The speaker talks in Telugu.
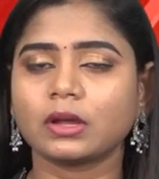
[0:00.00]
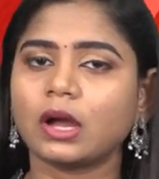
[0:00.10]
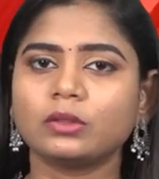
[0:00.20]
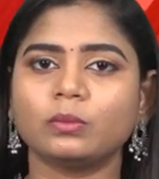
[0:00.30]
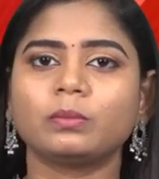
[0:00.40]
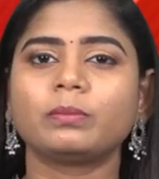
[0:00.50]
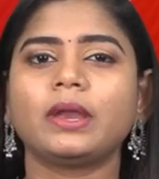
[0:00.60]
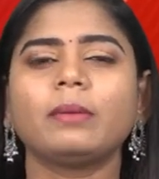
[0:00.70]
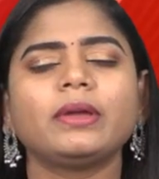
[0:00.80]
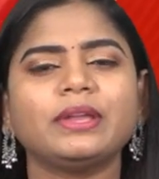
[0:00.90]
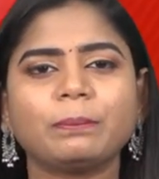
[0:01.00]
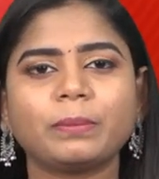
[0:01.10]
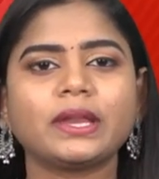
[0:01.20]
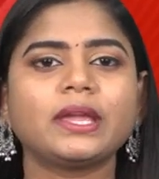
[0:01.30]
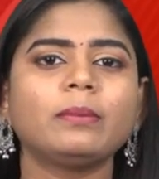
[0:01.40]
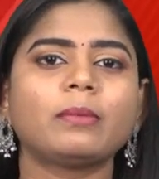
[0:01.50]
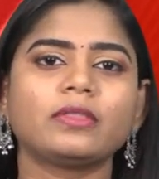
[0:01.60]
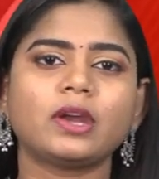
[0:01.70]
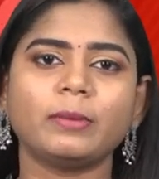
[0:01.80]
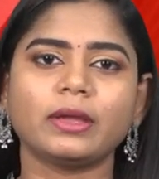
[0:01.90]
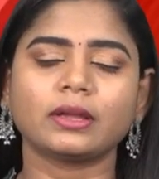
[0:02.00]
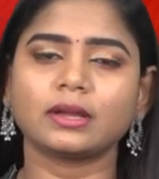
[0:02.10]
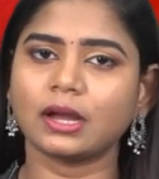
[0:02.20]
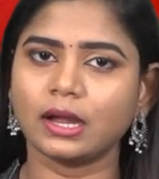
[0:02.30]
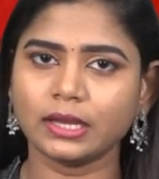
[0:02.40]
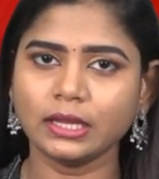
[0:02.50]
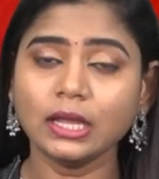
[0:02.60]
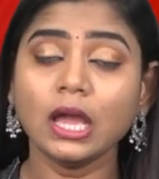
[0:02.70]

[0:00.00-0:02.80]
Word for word: కాదు ప్రేమ ఎప్పటికీ మధురమే కానీ